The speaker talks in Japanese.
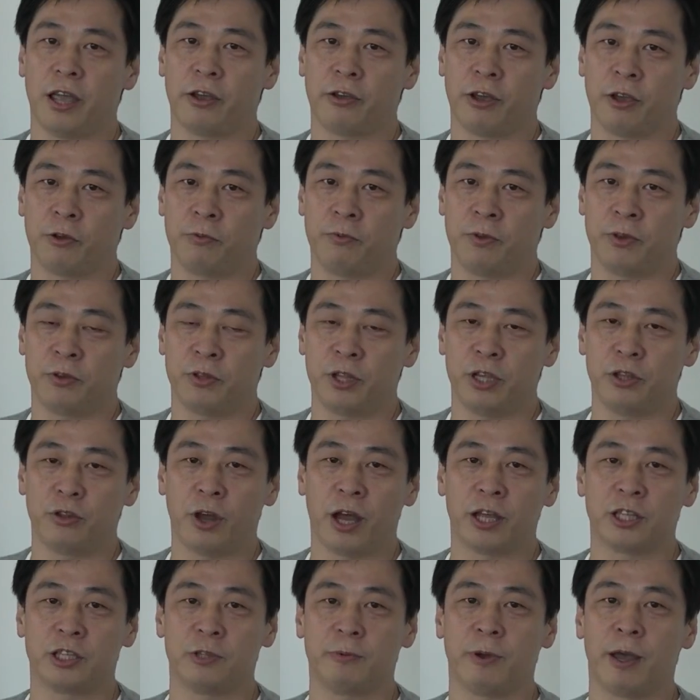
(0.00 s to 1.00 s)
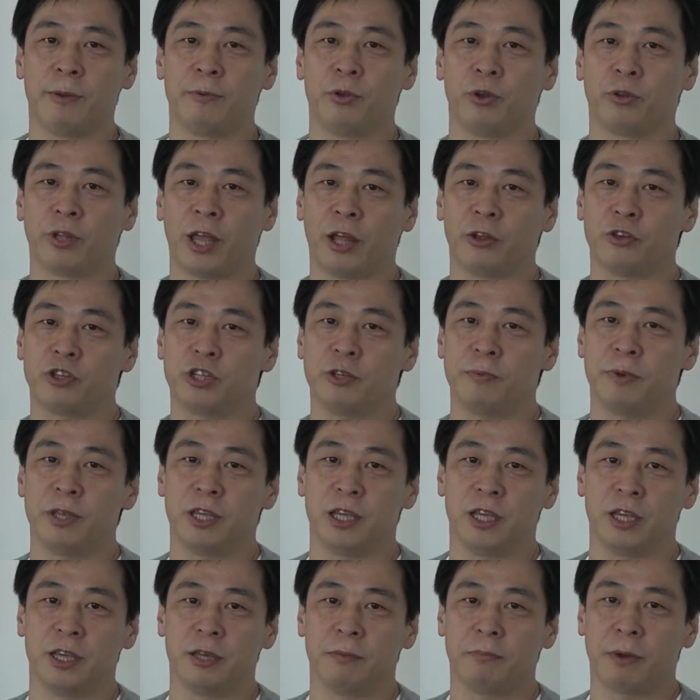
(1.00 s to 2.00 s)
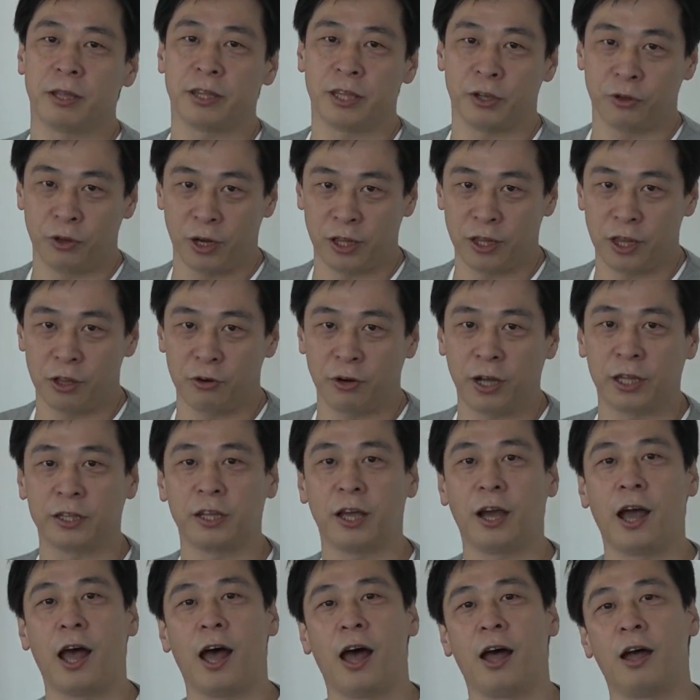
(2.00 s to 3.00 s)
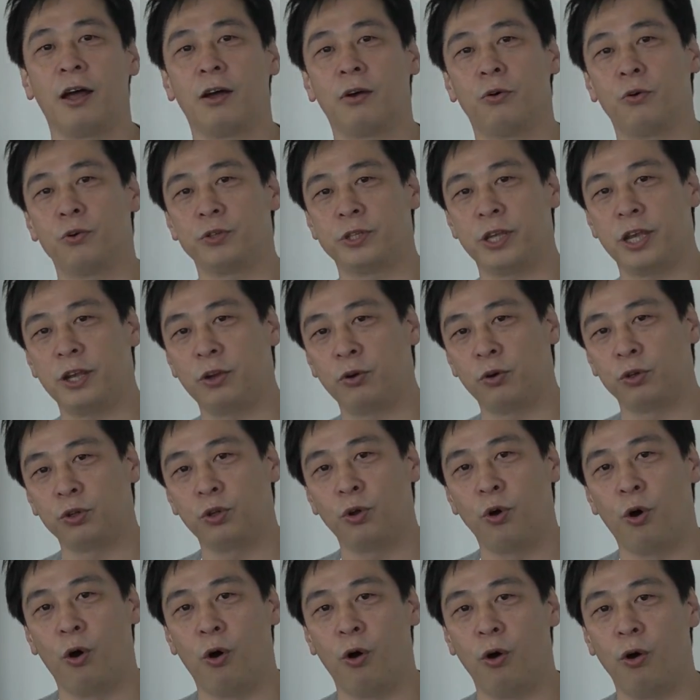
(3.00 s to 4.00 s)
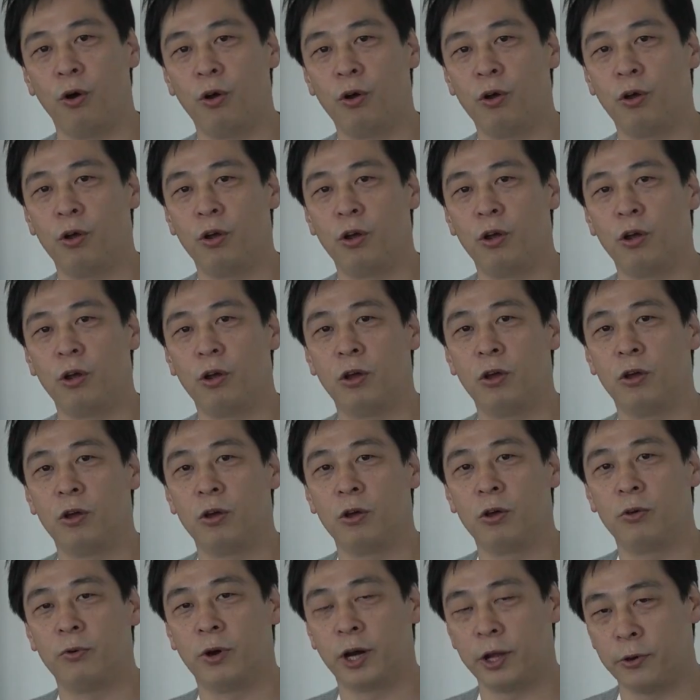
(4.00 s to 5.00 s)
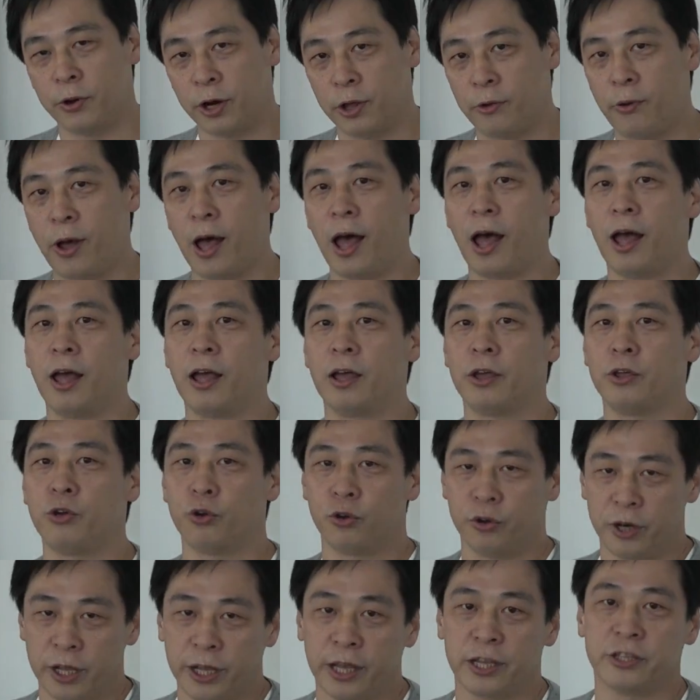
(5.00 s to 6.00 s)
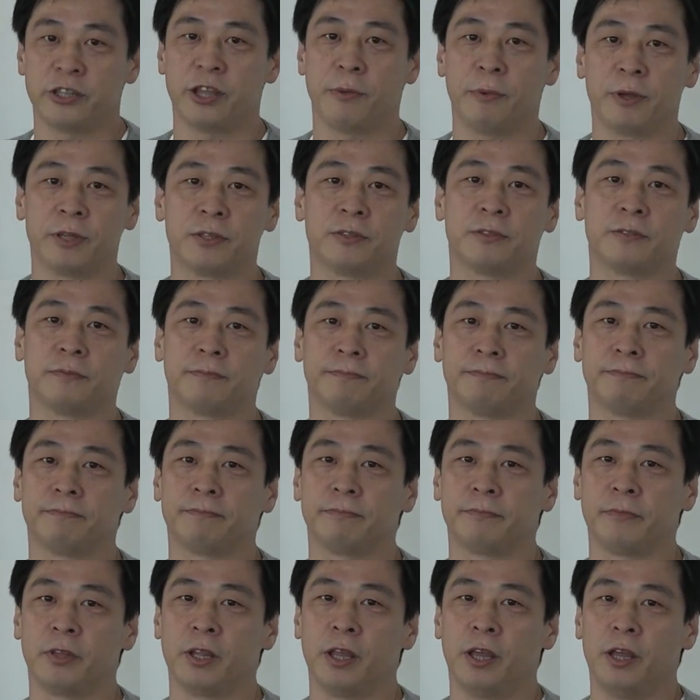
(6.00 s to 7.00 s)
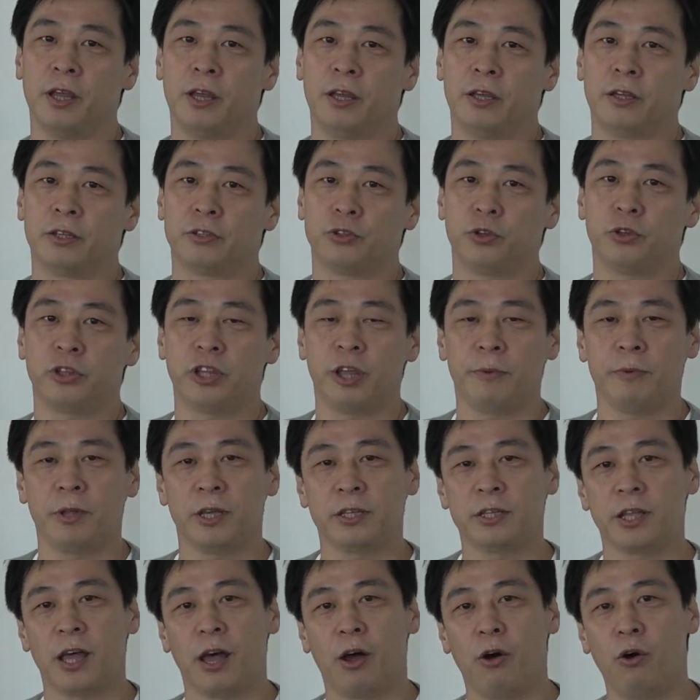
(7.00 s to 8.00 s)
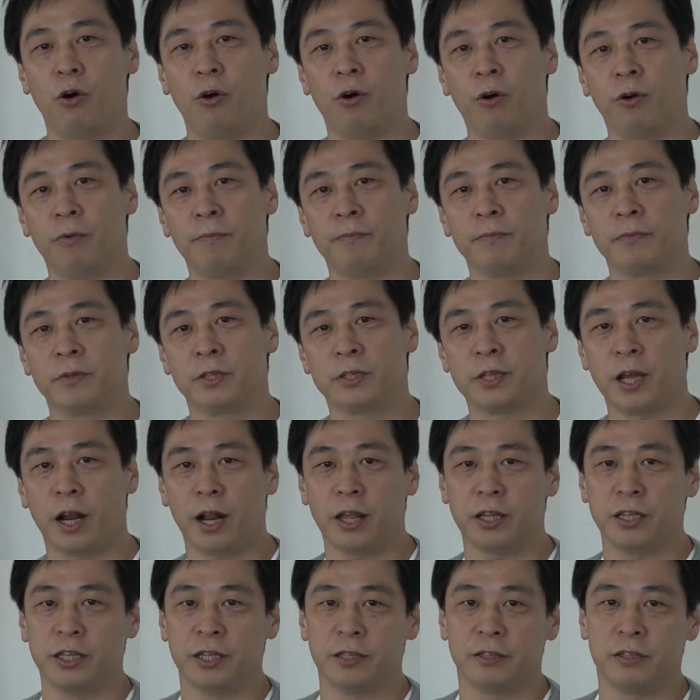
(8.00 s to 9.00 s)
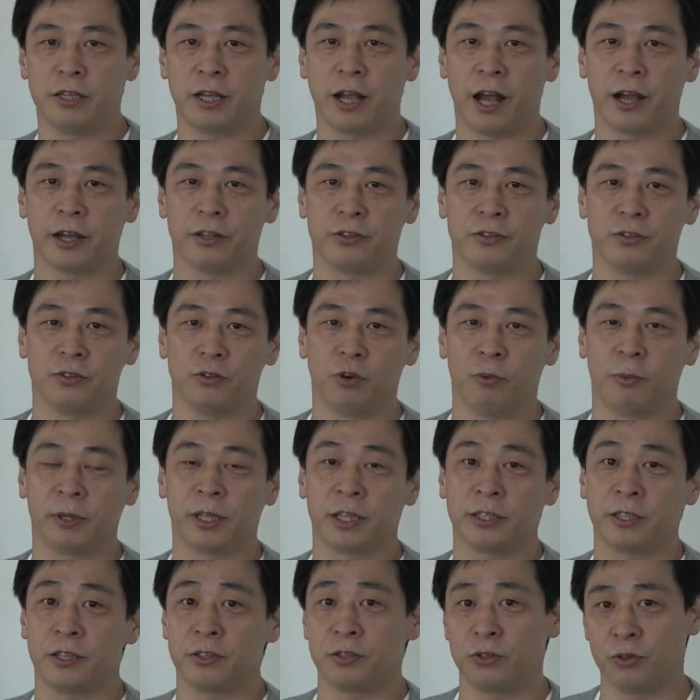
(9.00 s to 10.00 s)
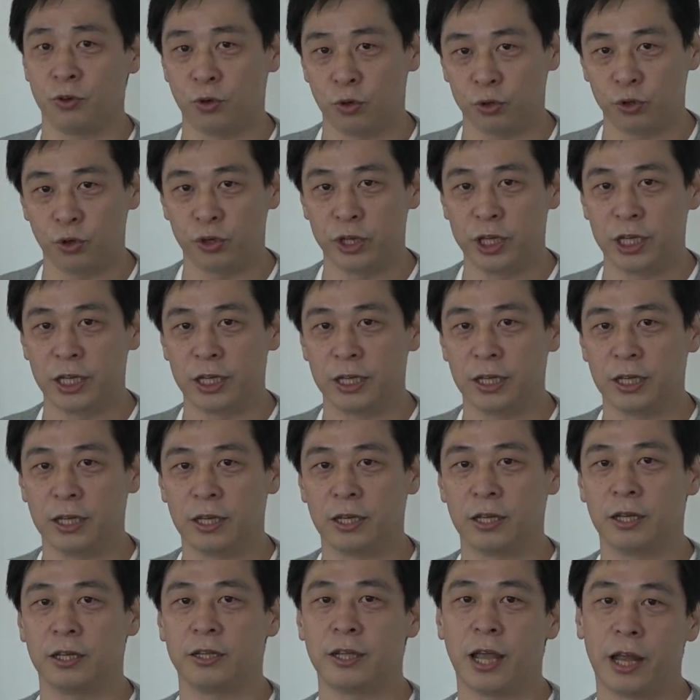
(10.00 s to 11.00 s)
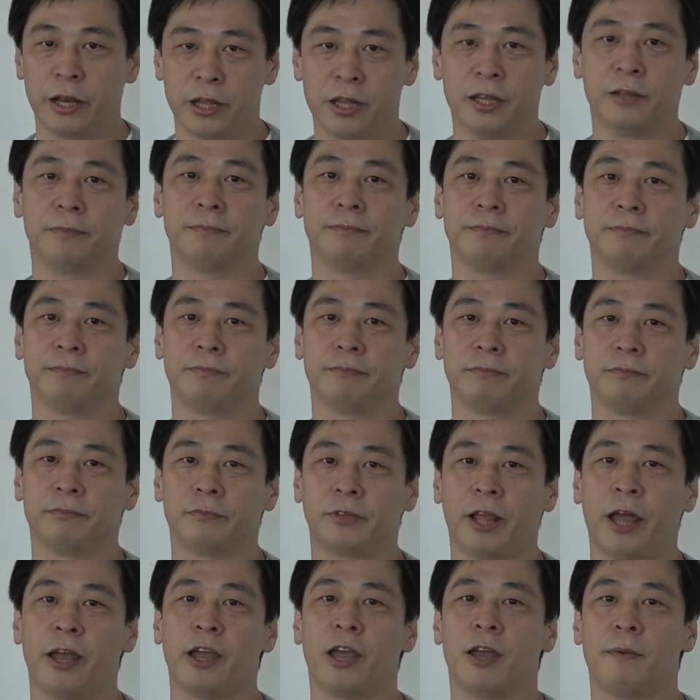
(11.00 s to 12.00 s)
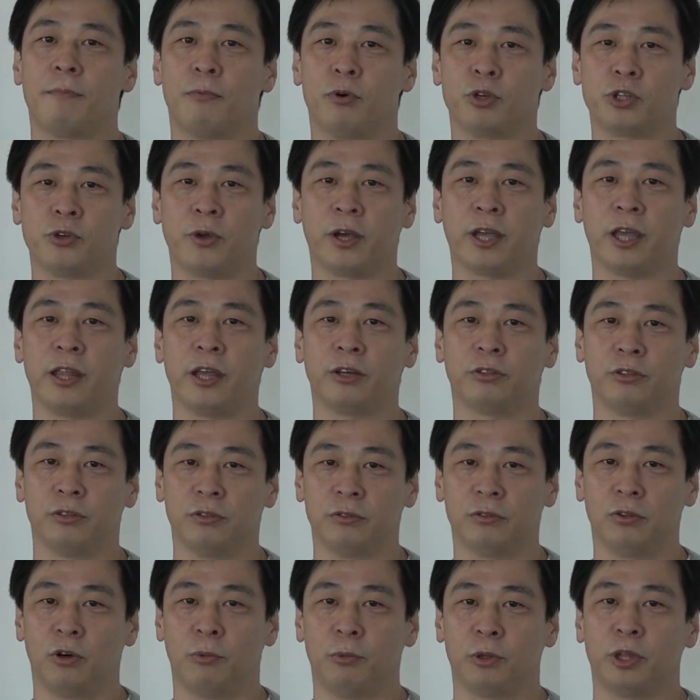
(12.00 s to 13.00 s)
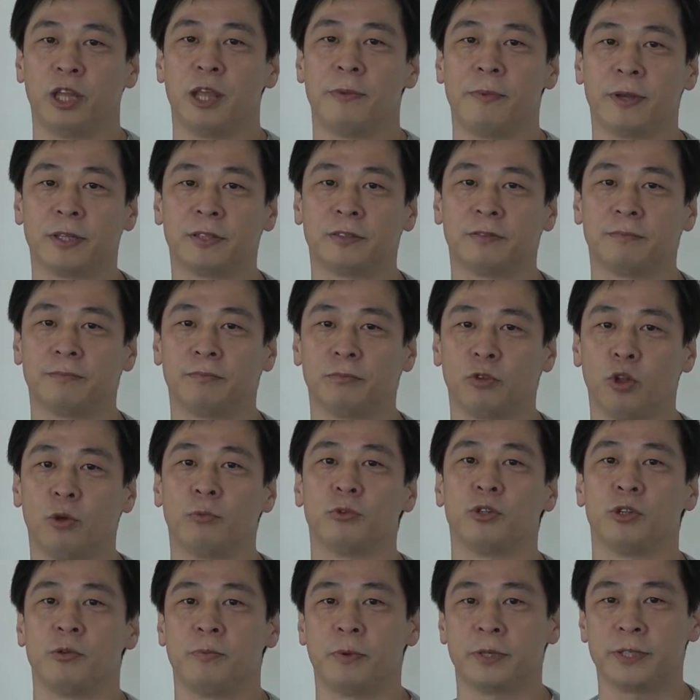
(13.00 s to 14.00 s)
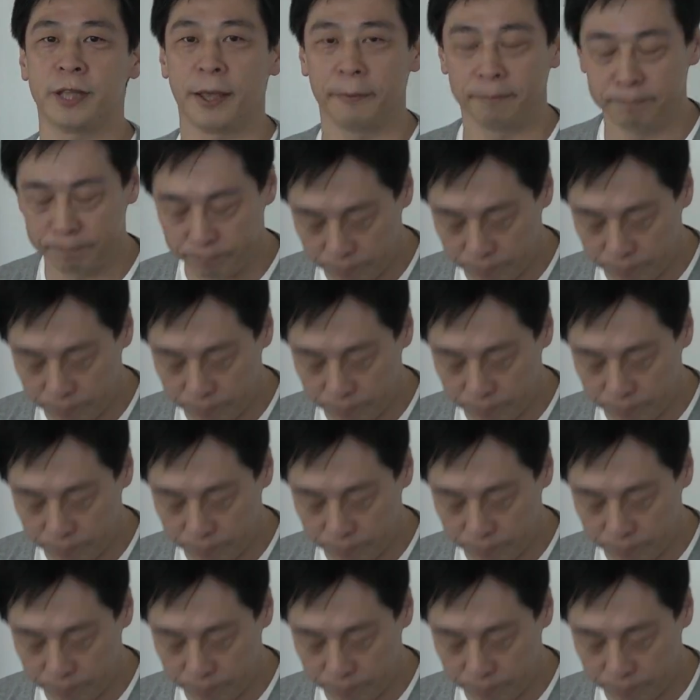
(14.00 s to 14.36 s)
FF15 の発売日を楽しみに待ってくれている方が大勢いることを我々はよく理解していますそういった皆さんをさらに2ヶ月お待たせすることになり大変申し訳なく思っていますどうもすみません